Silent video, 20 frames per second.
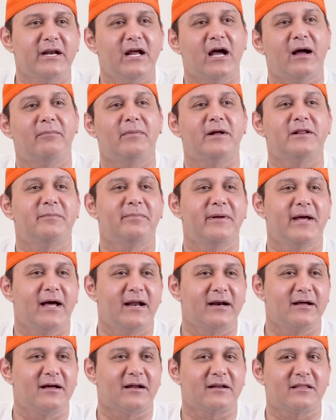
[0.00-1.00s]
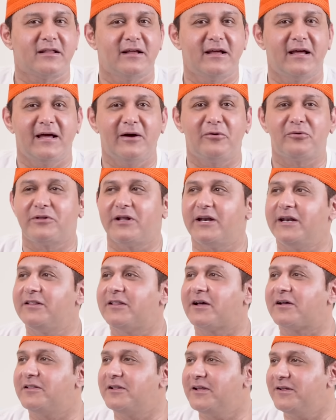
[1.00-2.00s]
तेरी हमद बयान करते हैं और तेरी
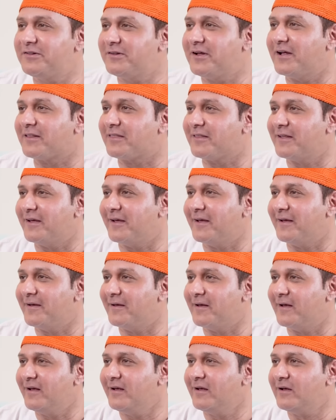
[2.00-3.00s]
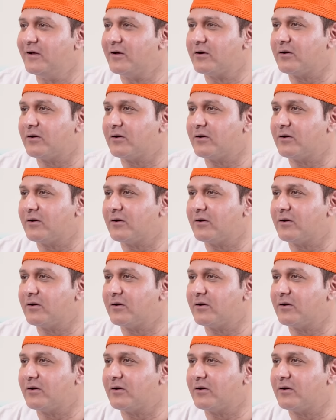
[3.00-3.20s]
तकदीस करते हैं है?